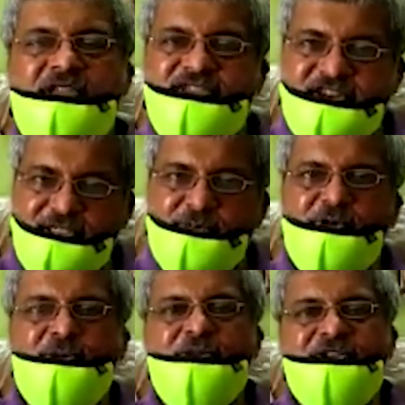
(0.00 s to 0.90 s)
সেটা তো
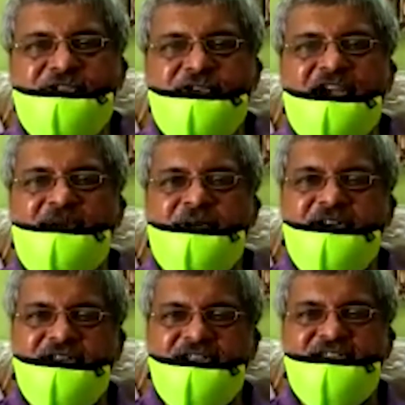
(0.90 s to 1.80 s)
বলবো নিশ্চয়ই কাটমানি
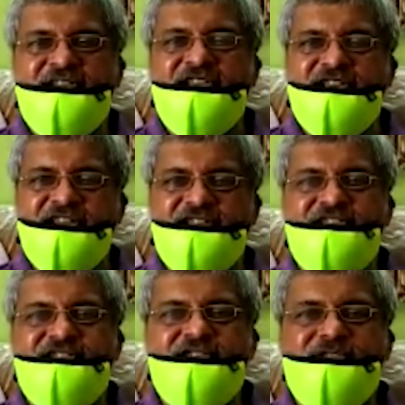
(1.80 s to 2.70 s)
নিয়েছি কি নিয়েছি
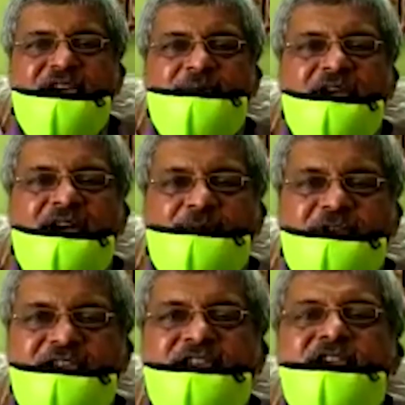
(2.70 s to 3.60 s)
সেটা তো আমরা আমি
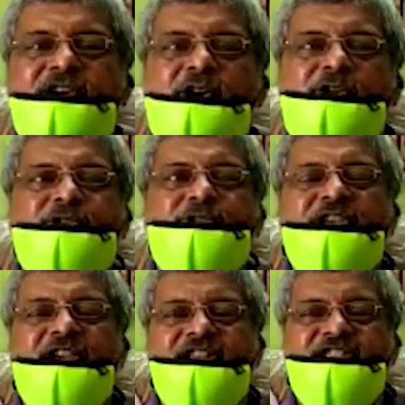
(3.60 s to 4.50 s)
অন্তত
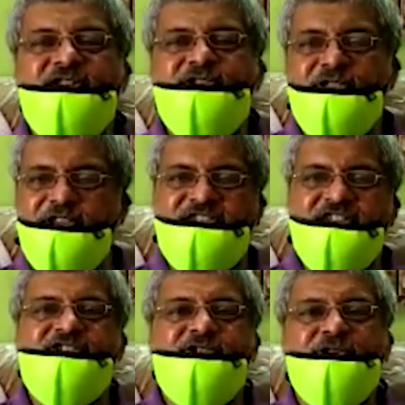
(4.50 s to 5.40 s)
এখানে তিনশো থেকে
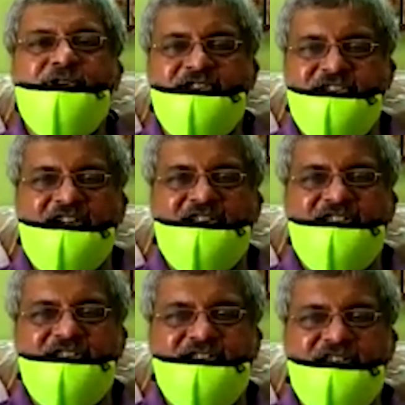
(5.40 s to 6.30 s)
চারশো লোককে চাকরি
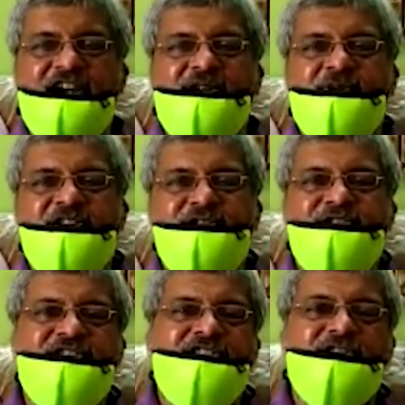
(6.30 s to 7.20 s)
দিয়েছি কাটমানি যদি
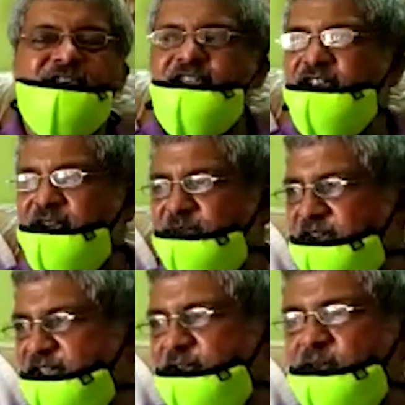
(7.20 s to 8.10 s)
নিতে হয় তাহলে আমার
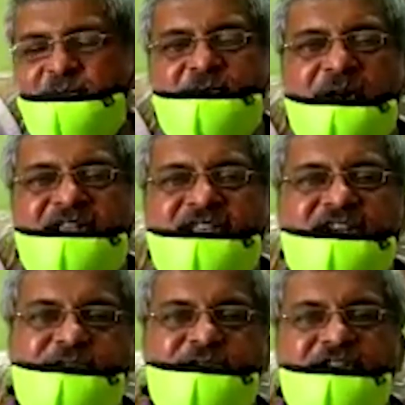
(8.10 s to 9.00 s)
এইরকম বাড়ি
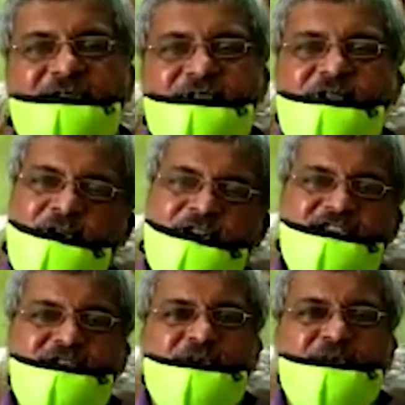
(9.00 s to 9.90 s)
থাকতো না অনেক
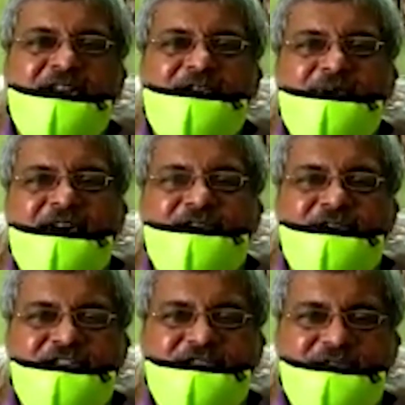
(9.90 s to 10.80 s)
চপ মেলানো বাড়ি
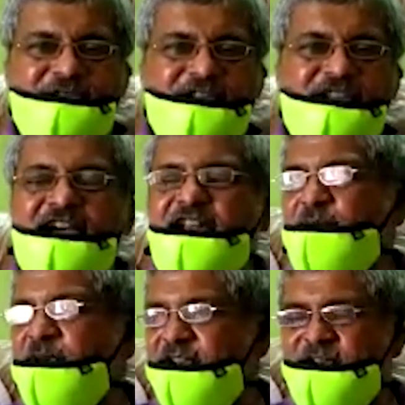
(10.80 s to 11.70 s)
হয়ে যেত আর
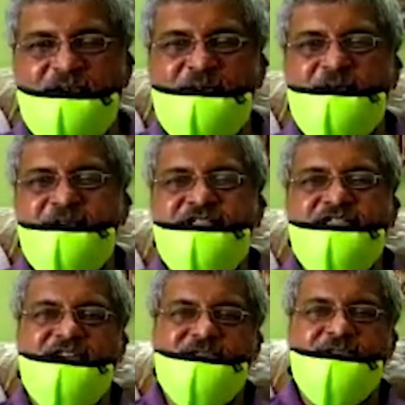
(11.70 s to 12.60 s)
আমার এরকম অবস্থা
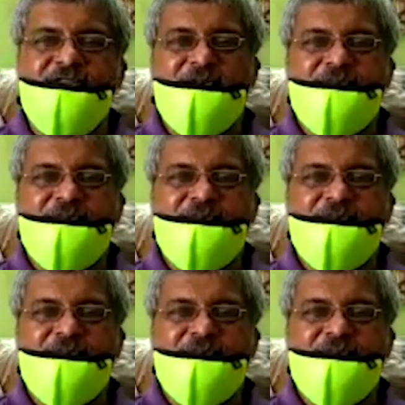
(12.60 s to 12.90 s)
থাকতো না